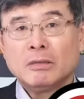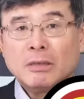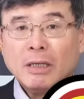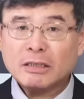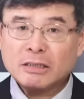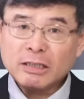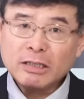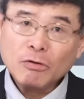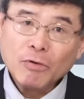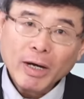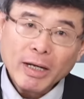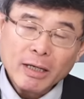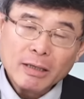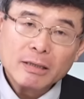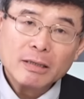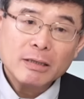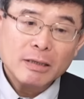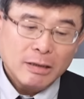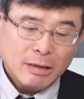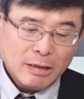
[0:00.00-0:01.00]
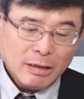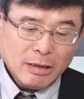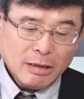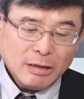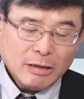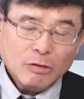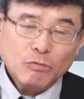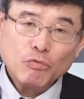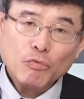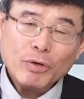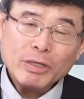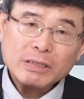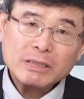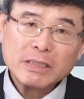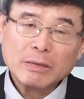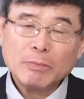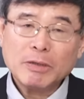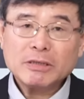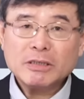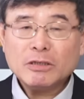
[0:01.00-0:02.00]
那奇怪了，为
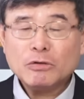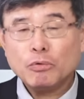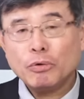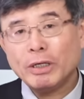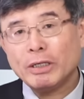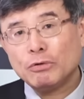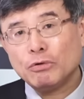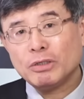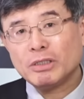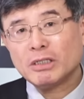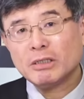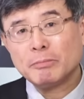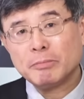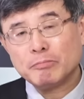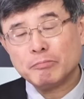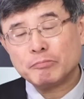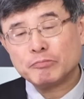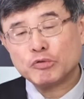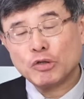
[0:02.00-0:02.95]
什么这非绿的？